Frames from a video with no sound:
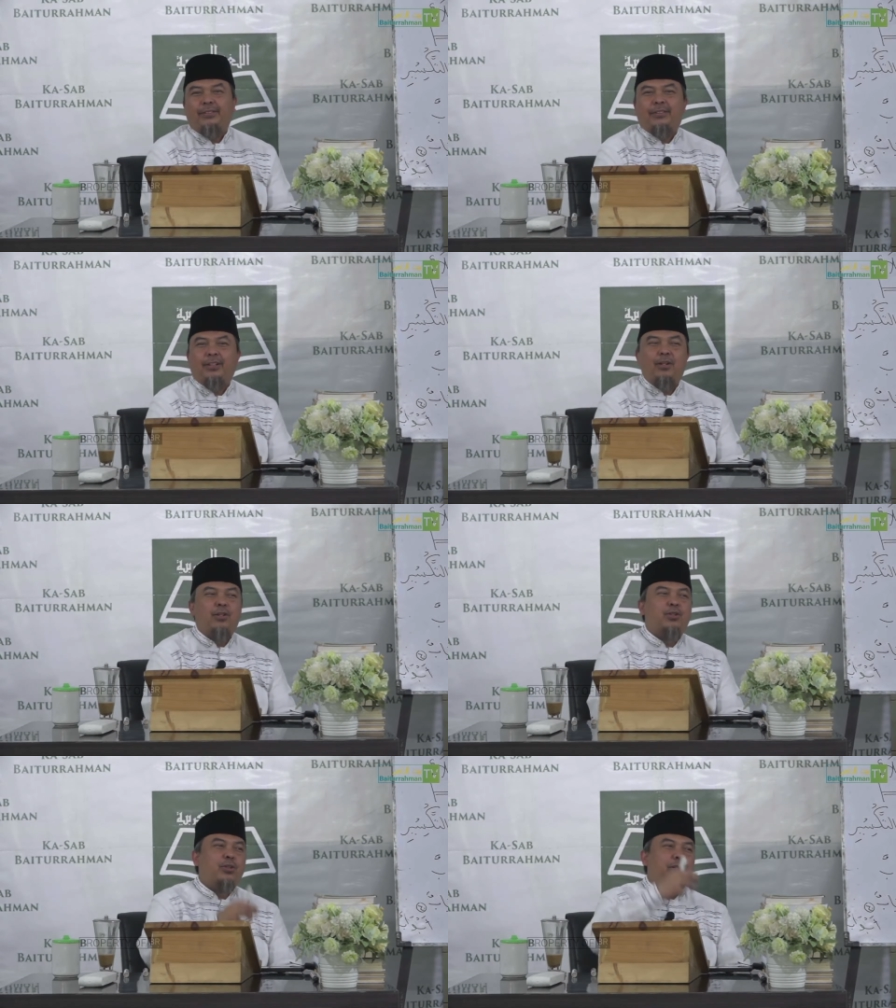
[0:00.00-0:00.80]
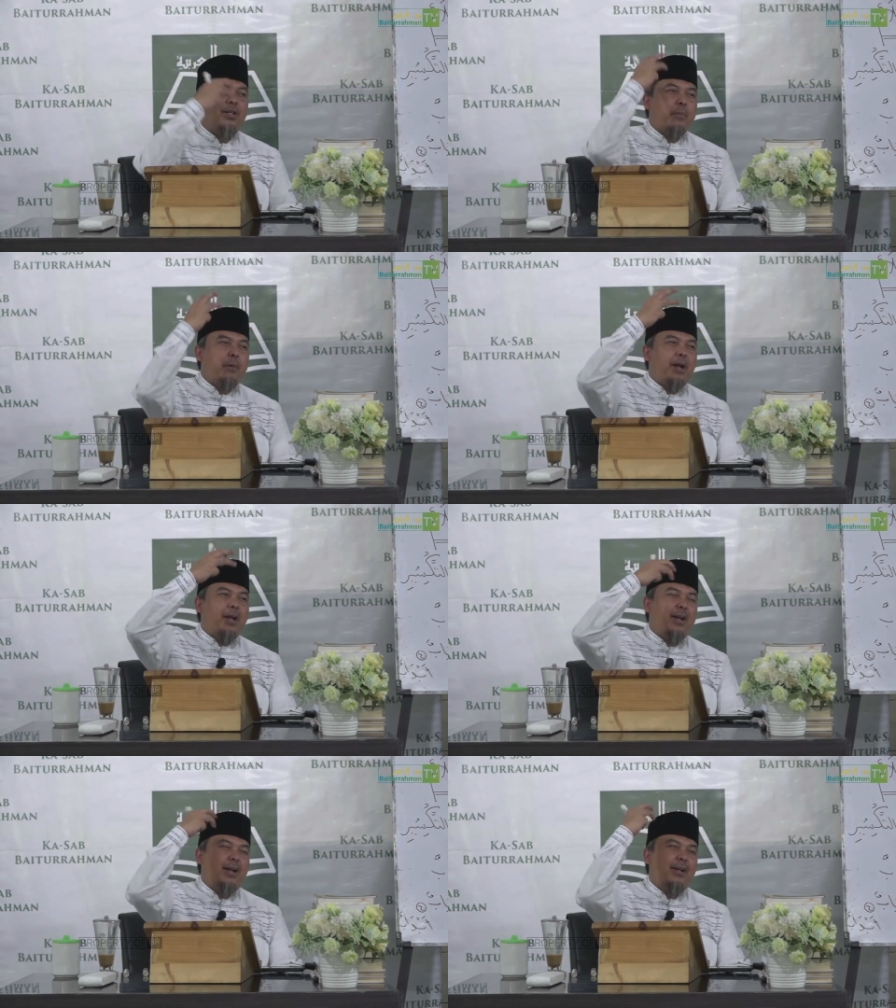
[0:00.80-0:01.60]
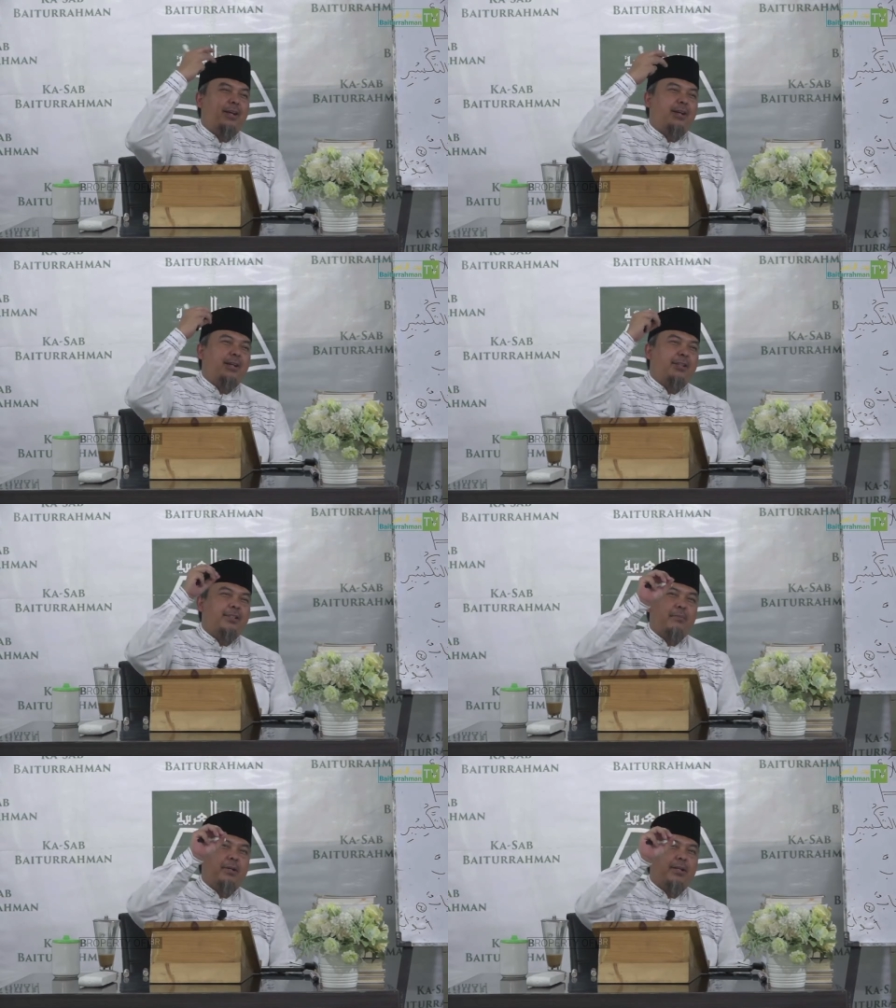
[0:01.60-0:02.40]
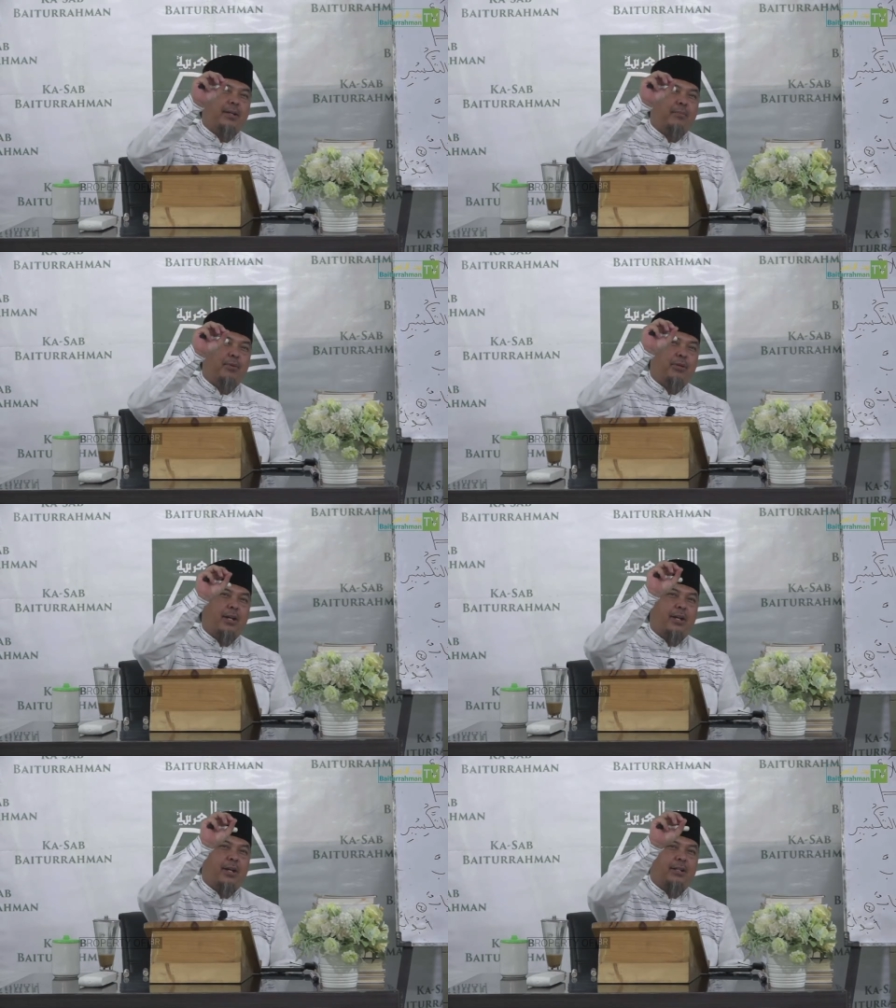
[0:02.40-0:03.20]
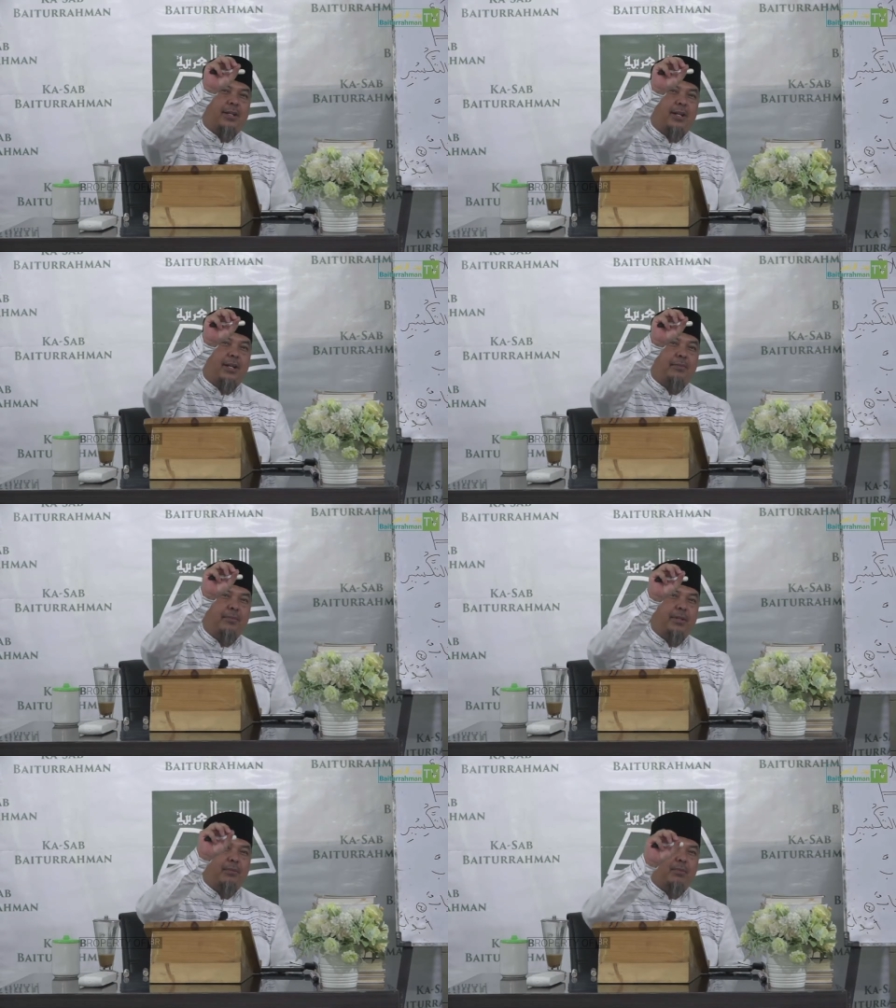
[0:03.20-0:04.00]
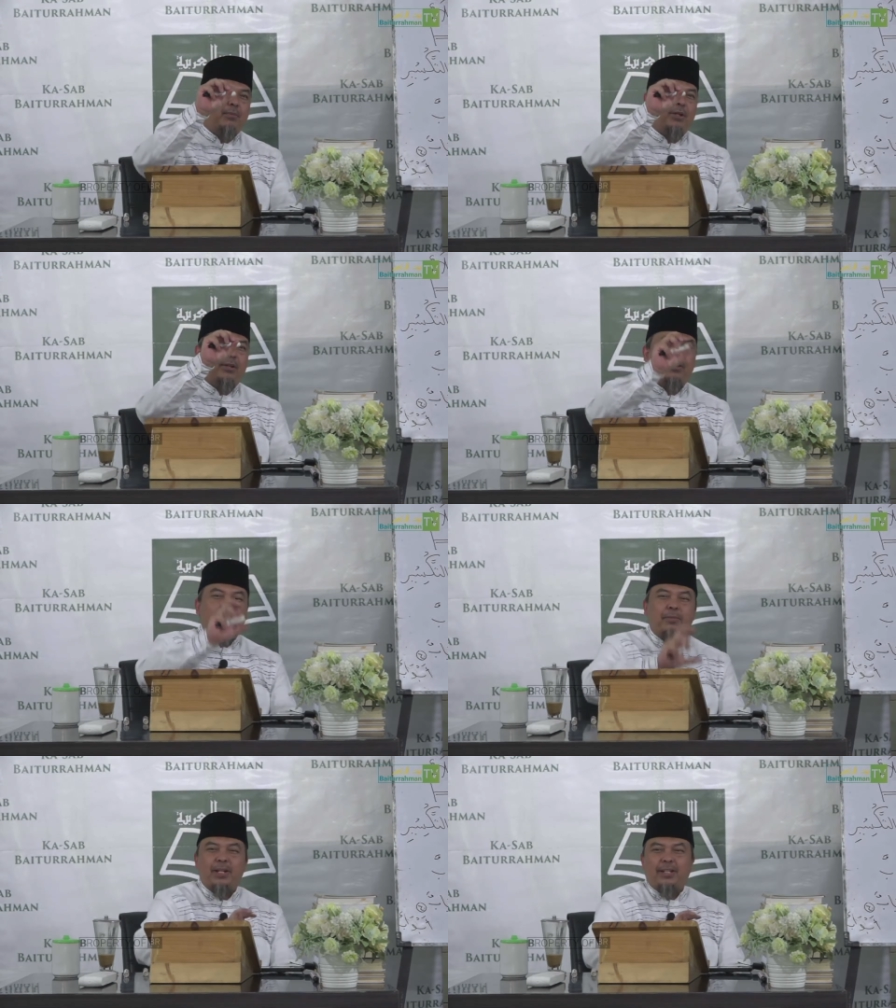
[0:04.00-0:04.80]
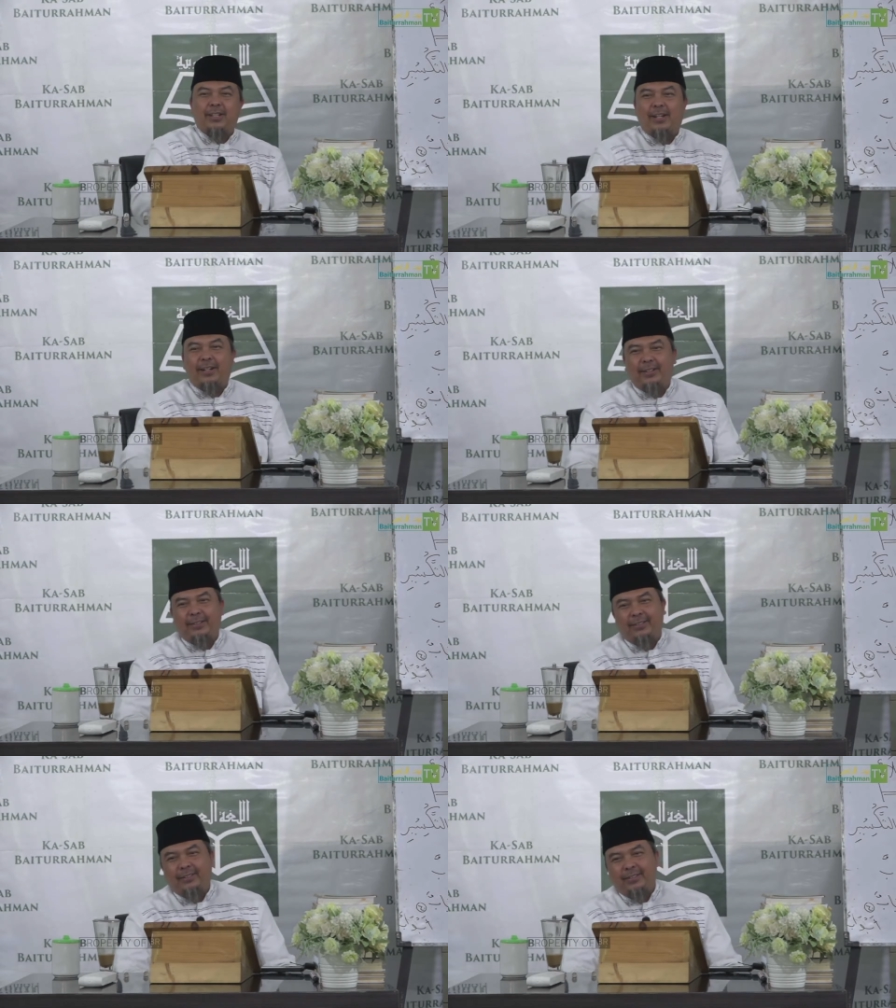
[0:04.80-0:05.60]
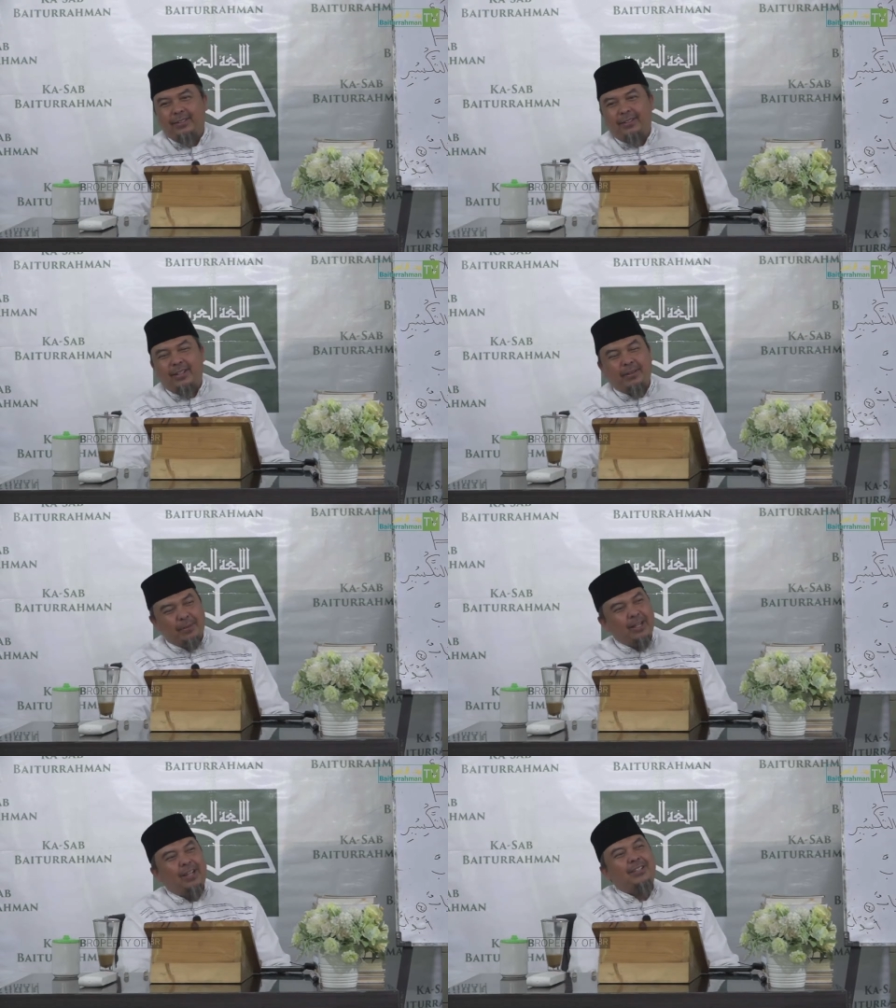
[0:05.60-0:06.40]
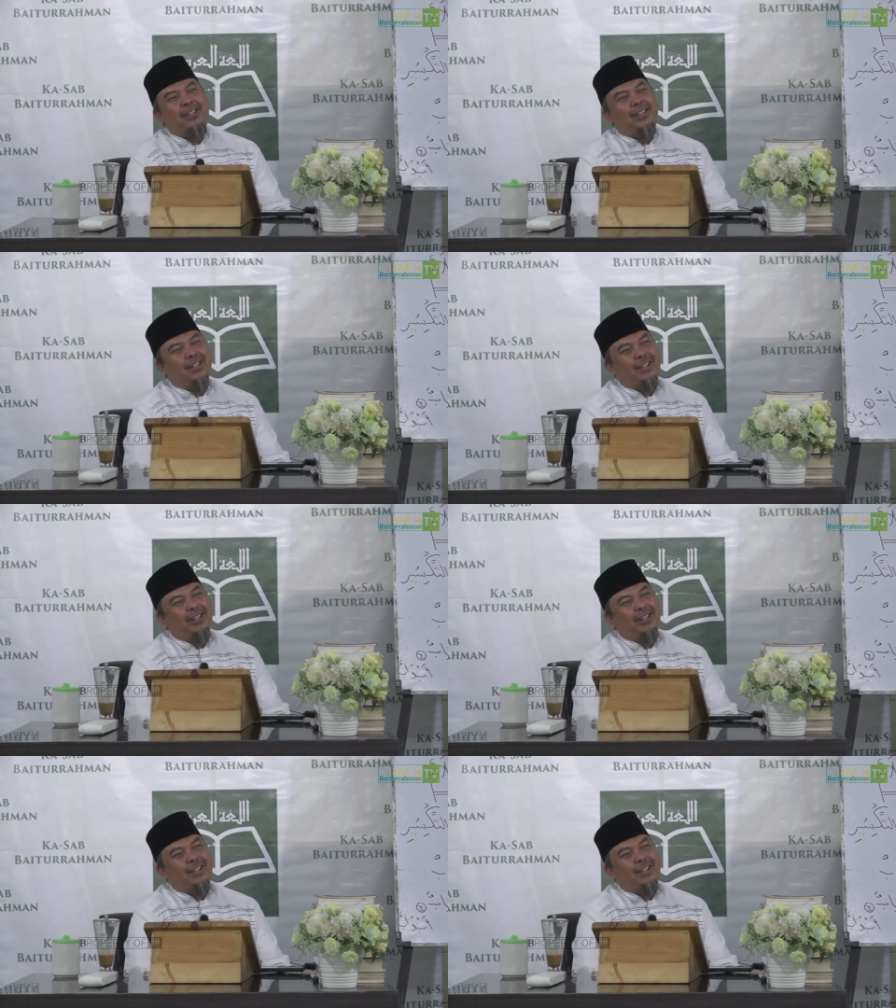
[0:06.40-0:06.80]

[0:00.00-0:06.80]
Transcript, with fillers: Roksun, kepala. Jamaknya mudakar salim, jamak munas atau jamak taksir? Jamak taksir.